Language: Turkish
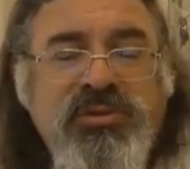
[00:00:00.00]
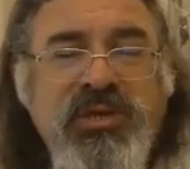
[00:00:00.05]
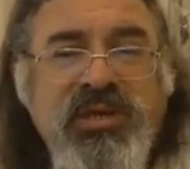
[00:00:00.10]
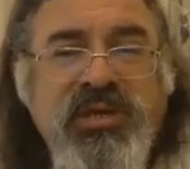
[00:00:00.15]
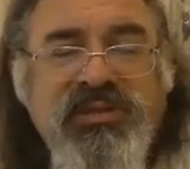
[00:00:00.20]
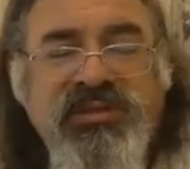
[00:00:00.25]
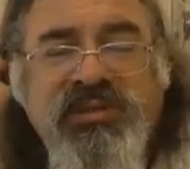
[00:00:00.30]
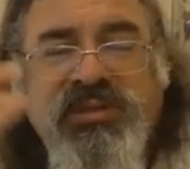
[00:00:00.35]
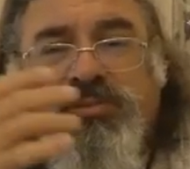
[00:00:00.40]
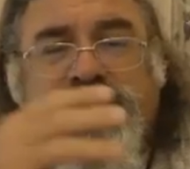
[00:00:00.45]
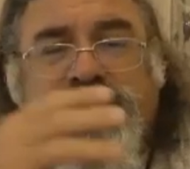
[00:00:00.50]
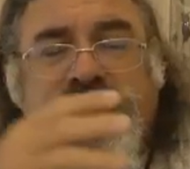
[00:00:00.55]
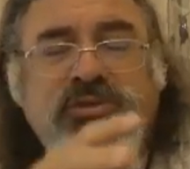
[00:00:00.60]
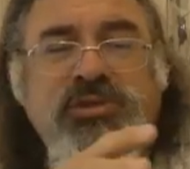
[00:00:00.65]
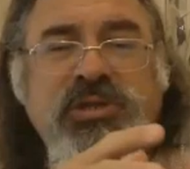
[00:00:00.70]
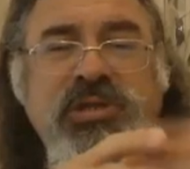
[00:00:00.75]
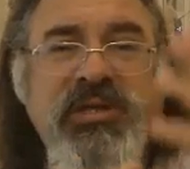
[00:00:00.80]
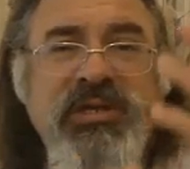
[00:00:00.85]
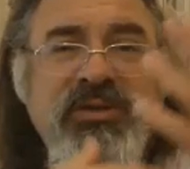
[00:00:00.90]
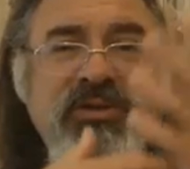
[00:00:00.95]
Yani sabunlu
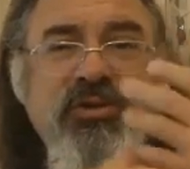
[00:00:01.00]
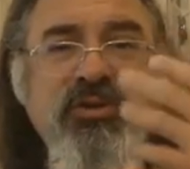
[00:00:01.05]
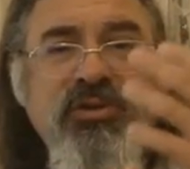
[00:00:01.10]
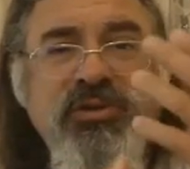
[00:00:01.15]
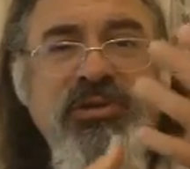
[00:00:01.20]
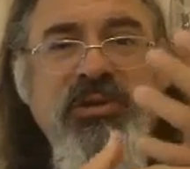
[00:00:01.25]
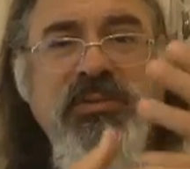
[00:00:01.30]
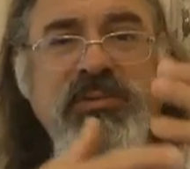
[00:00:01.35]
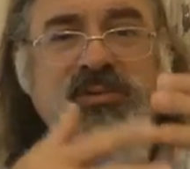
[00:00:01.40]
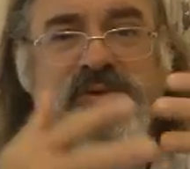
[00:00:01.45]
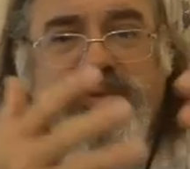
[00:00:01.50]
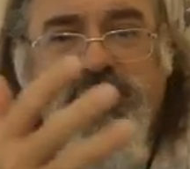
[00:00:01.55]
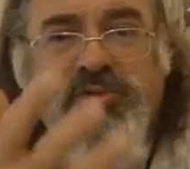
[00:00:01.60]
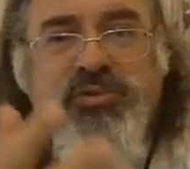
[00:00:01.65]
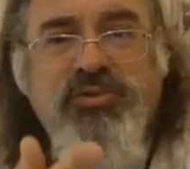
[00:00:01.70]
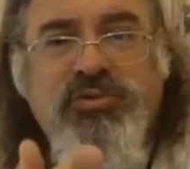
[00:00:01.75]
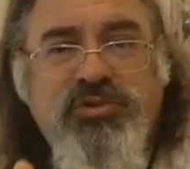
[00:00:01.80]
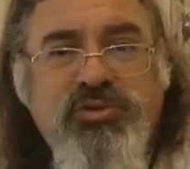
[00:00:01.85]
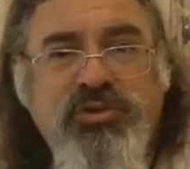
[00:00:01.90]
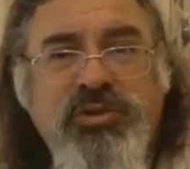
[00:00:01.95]
suyla yıkıyoruz ama
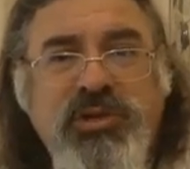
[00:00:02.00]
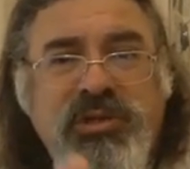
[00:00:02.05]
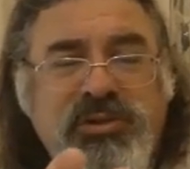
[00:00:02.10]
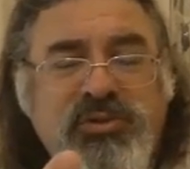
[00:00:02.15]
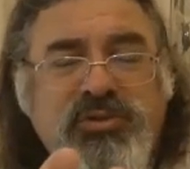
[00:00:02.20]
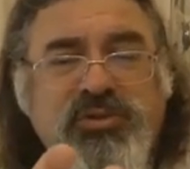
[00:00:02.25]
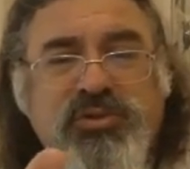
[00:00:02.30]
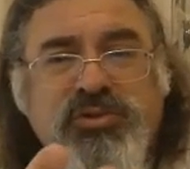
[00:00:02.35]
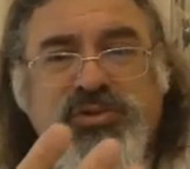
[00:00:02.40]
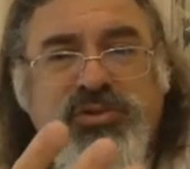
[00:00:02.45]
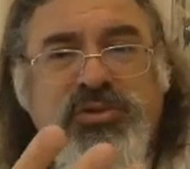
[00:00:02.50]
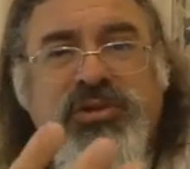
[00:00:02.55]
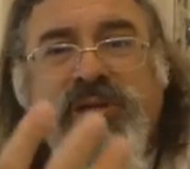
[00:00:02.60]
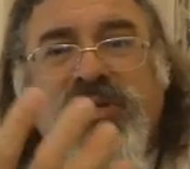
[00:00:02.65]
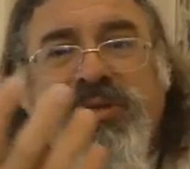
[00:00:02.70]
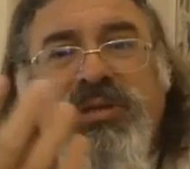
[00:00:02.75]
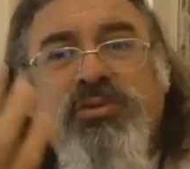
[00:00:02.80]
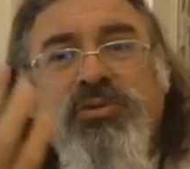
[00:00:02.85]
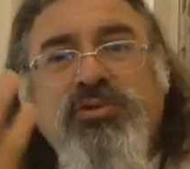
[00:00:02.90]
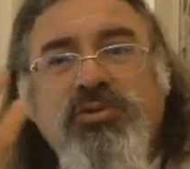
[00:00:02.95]
duru suyla, duru suyla
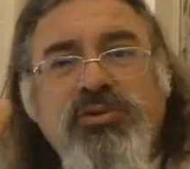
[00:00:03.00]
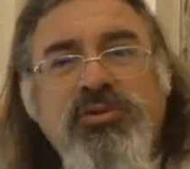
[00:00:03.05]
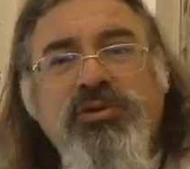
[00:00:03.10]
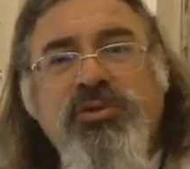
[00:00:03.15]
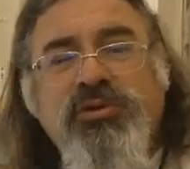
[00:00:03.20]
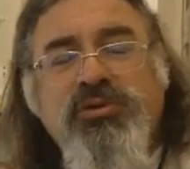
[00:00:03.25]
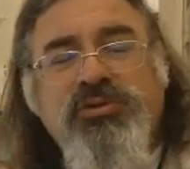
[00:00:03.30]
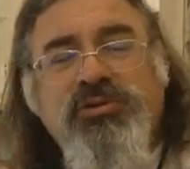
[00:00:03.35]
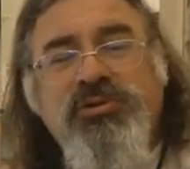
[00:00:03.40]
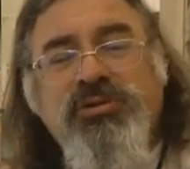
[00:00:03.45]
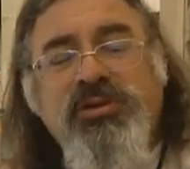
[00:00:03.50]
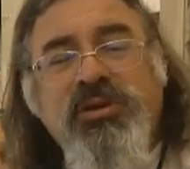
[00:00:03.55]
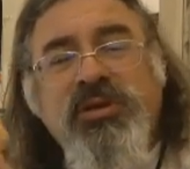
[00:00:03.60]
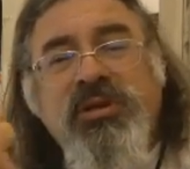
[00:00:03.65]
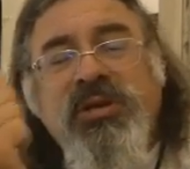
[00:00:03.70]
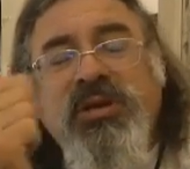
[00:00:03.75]
da duruluyoruz.